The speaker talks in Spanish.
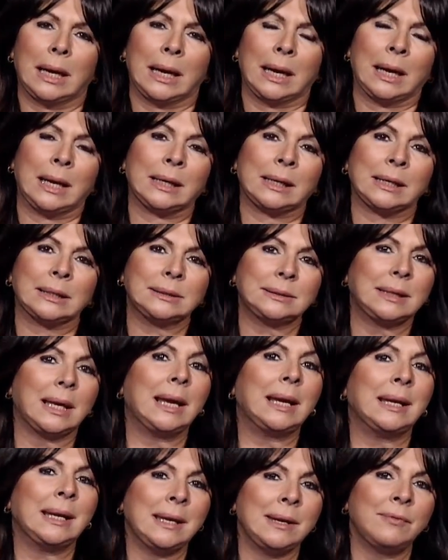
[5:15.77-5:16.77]
el que esté
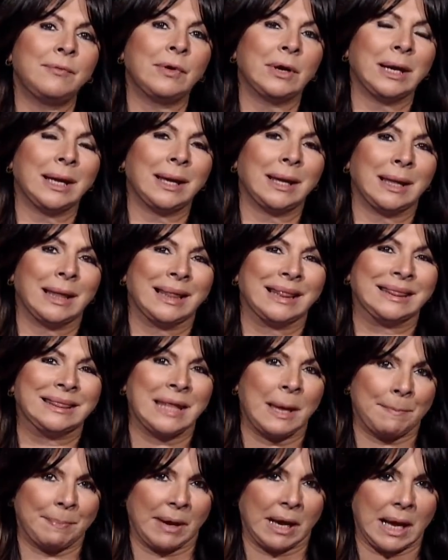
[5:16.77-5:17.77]
libre
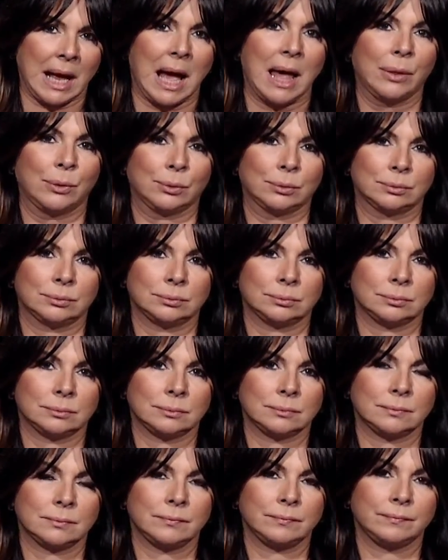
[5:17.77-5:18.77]
de pecado,
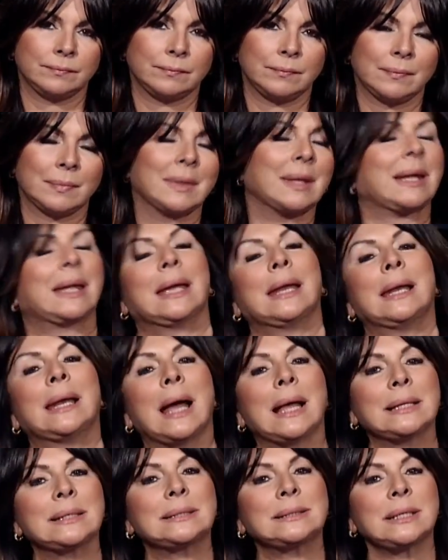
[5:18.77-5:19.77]
que
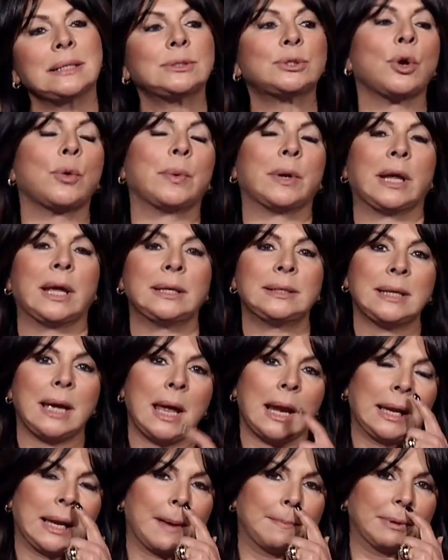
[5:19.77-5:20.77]
lance sobre ella
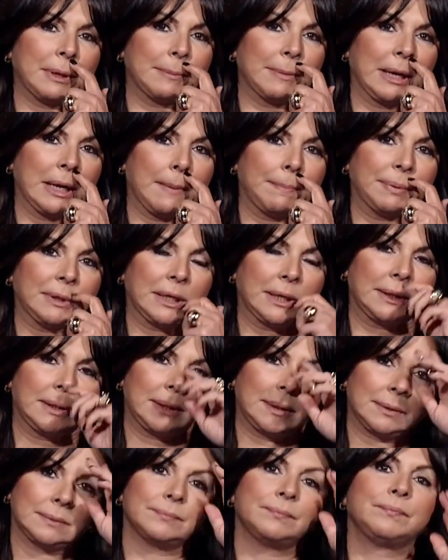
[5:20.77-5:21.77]
la primera piedra.
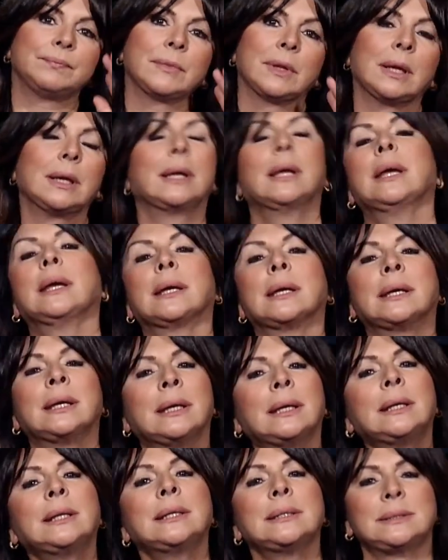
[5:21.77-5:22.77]

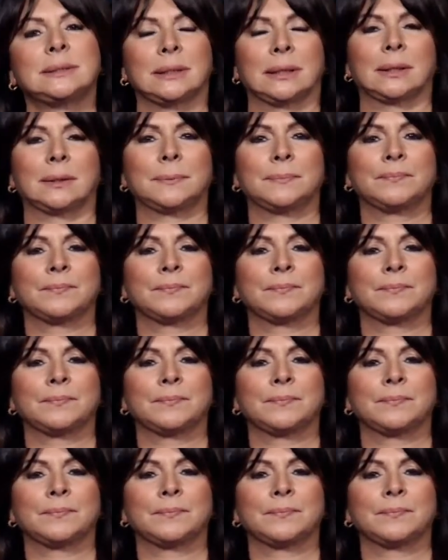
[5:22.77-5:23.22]
Quiere decir,